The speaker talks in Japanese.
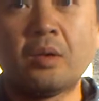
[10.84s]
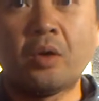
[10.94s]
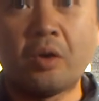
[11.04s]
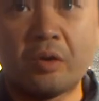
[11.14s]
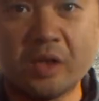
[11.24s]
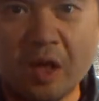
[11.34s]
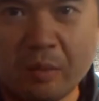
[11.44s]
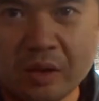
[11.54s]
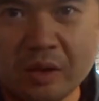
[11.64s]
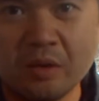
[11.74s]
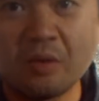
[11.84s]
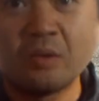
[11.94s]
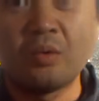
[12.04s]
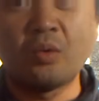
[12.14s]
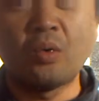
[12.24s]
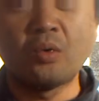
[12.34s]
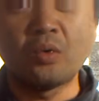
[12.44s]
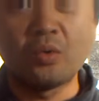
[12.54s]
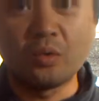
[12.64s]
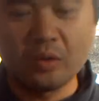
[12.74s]
おはようございます今野
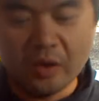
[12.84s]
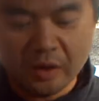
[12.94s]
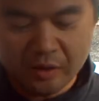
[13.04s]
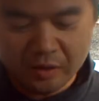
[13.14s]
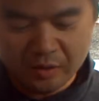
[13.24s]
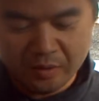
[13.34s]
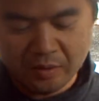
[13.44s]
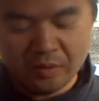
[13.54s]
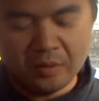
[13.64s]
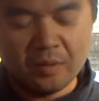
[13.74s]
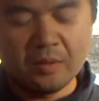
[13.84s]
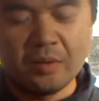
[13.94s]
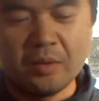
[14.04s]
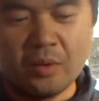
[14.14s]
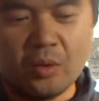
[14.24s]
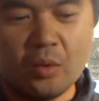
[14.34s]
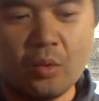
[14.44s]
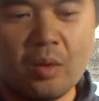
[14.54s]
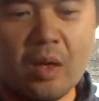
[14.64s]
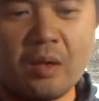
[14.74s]
徹です今
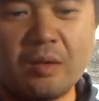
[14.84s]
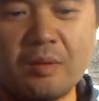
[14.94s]
日は、